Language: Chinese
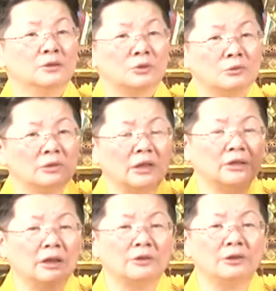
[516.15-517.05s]
终
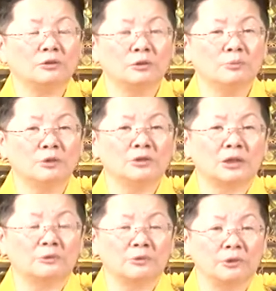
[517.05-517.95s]
年累月都没有
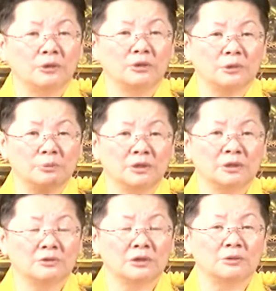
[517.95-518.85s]
下过雨，怎么
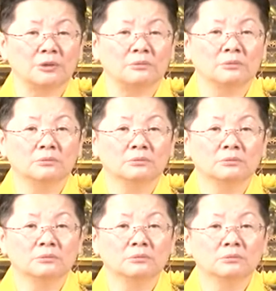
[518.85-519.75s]
能够生存？
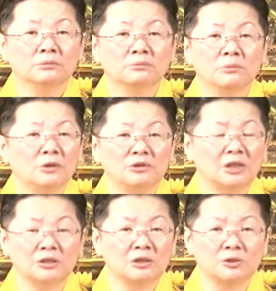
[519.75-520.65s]
没有
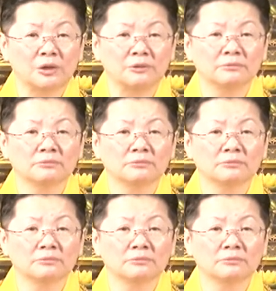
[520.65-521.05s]
限制水，